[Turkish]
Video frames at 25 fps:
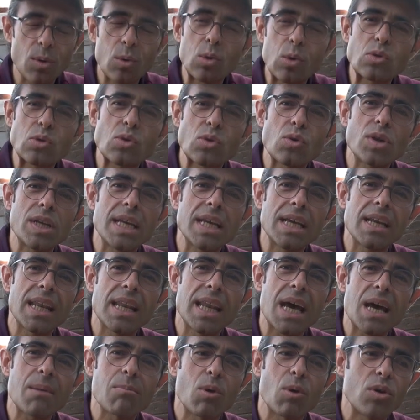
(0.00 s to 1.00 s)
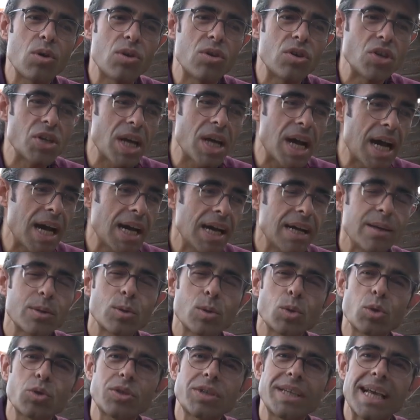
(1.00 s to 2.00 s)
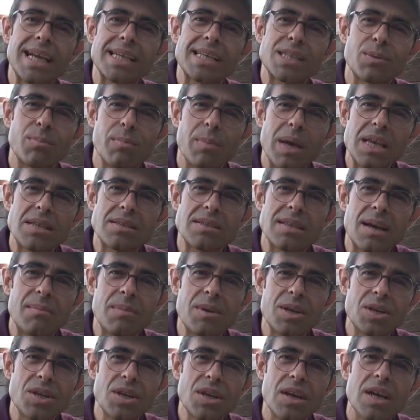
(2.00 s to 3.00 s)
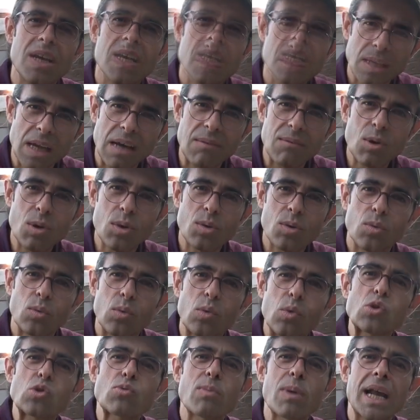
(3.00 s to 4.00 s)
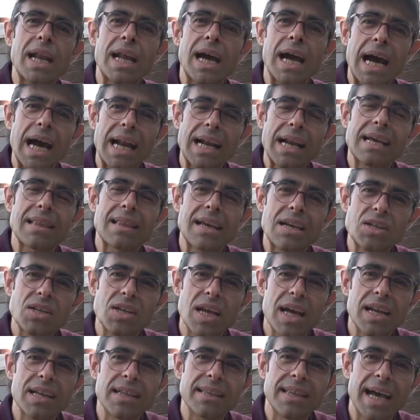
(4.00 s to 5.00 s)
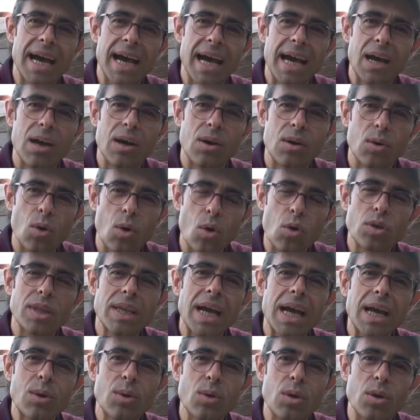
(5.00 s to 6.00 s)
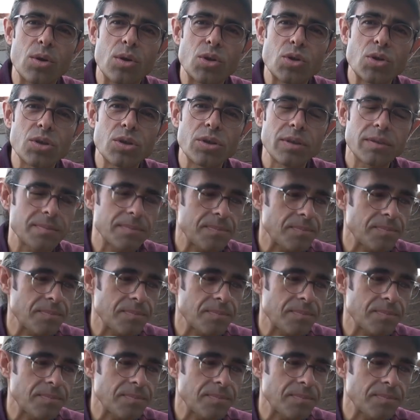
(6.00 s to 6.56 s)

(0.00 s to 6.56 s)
uzun yıllar boyunca Sussex beslemiş tavuk uzmanı arkadaşların da ortak görüşü